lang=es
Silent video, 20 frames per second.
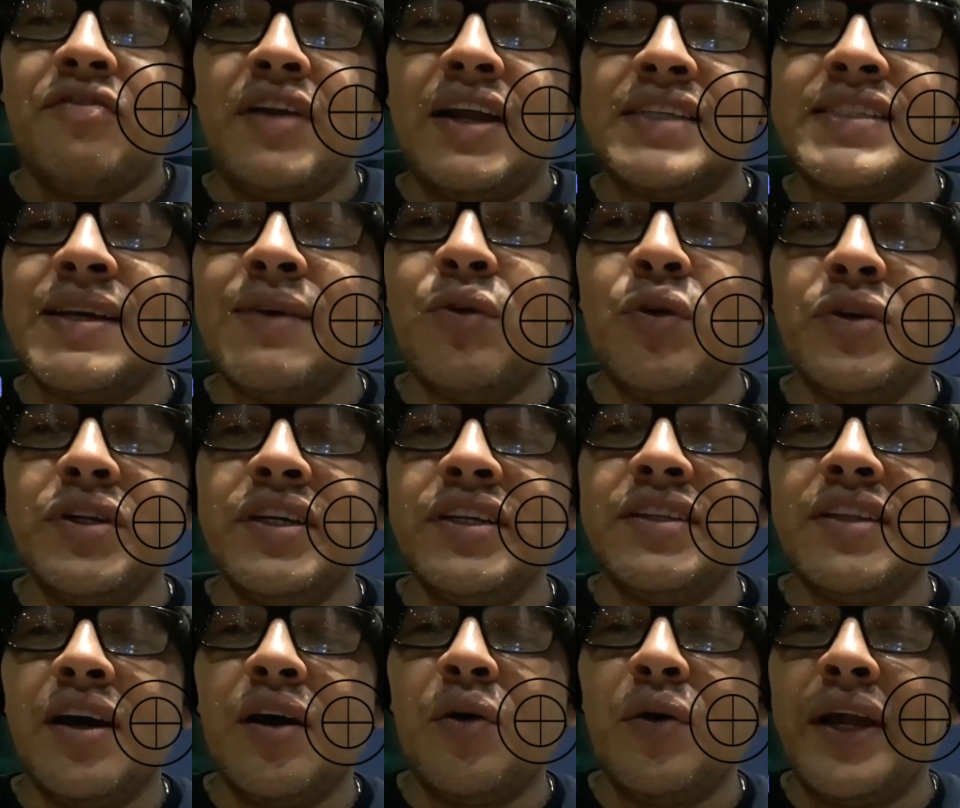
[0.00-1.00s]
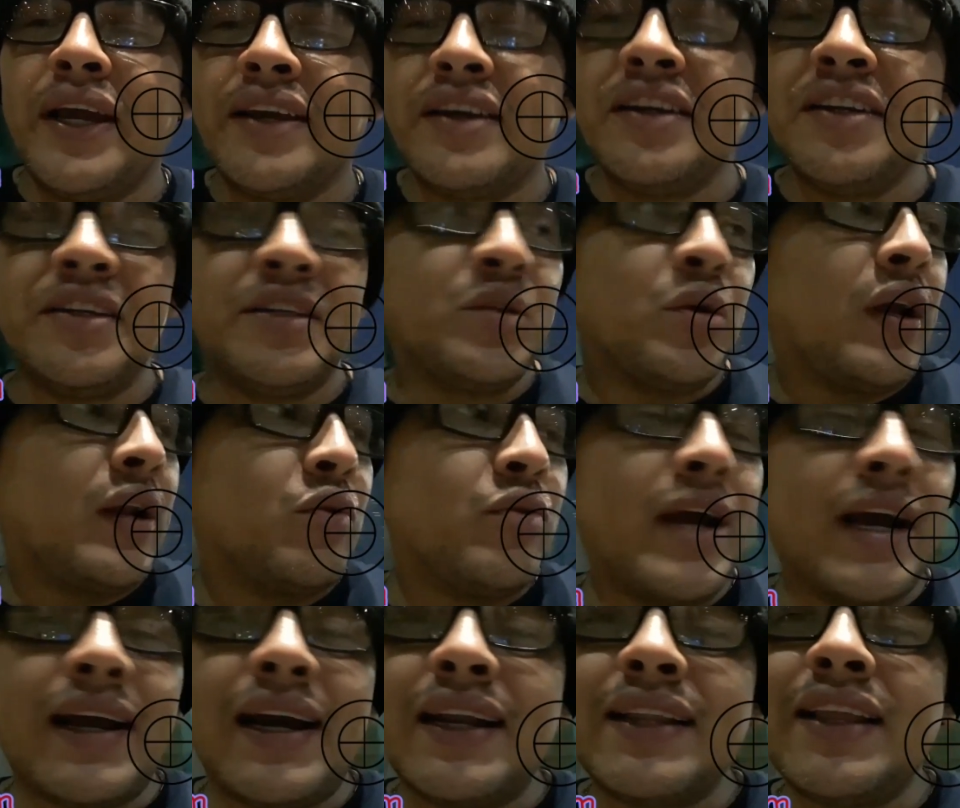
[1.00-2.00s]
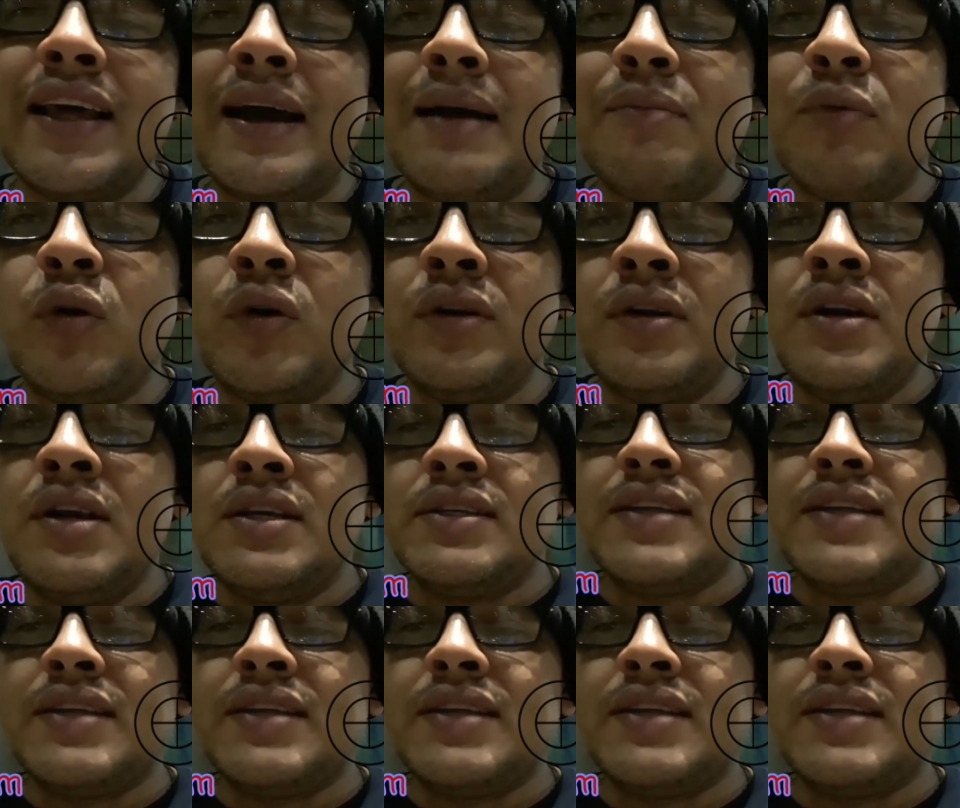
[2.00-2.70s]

frase bonita o le ha escrito alguna carta de amor.